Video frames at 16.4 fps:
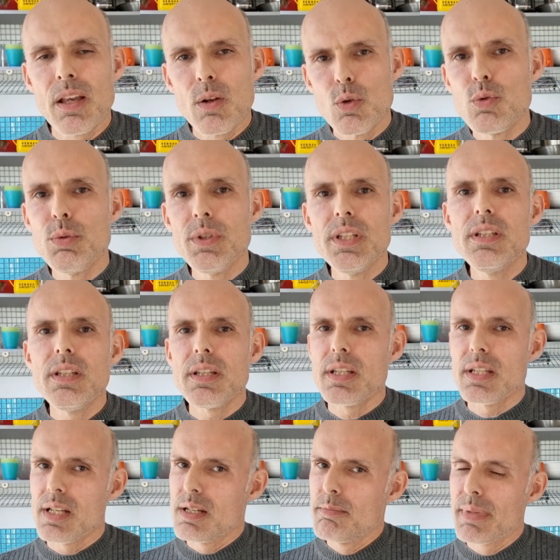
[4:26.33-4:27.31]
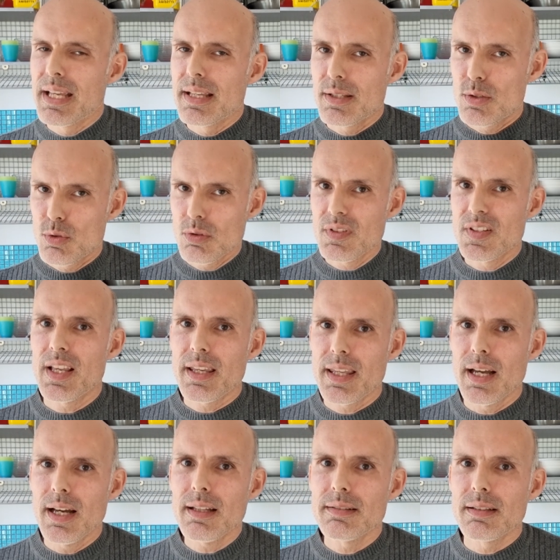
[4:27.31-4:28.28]
lui, il met sur sa
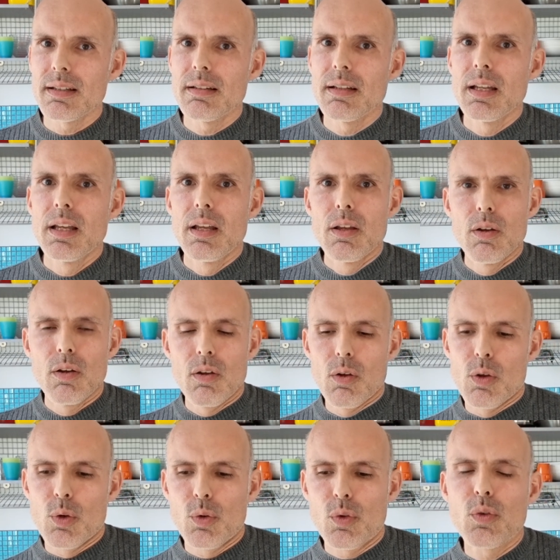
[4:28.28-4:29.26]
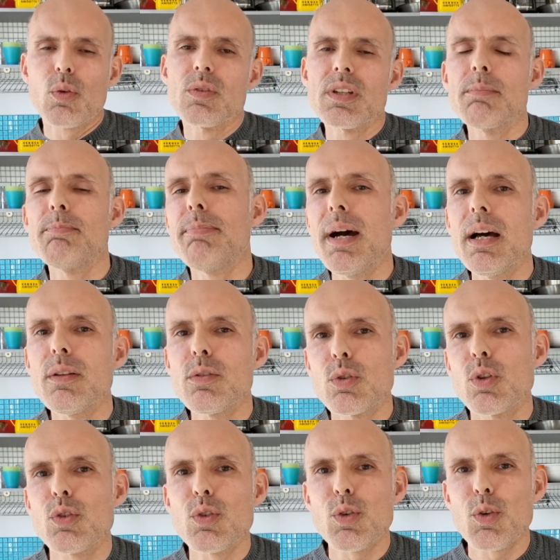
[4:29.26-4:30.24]
carte, ce n'est pas
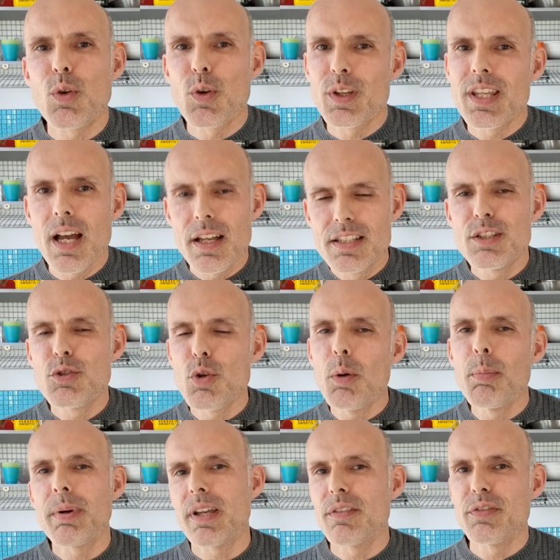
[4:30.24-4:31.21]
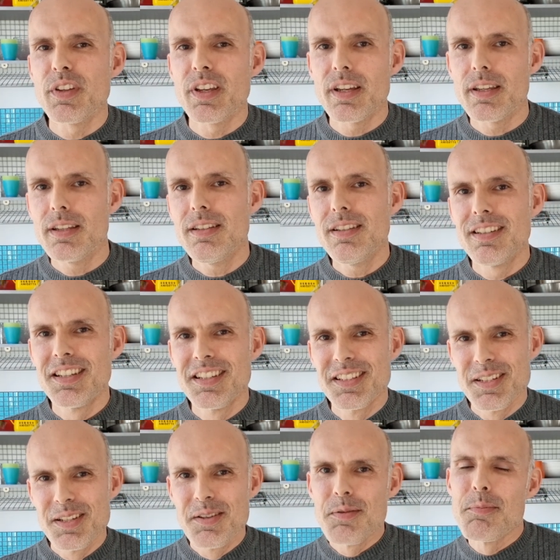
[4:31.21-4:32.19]
notre garniture préférée,
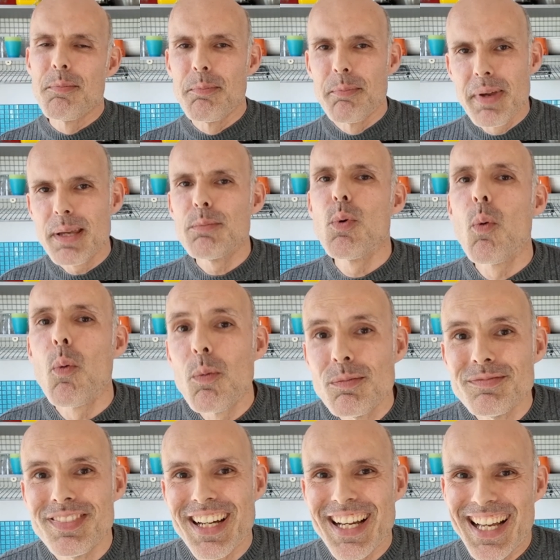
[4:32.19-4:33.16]
mais bon.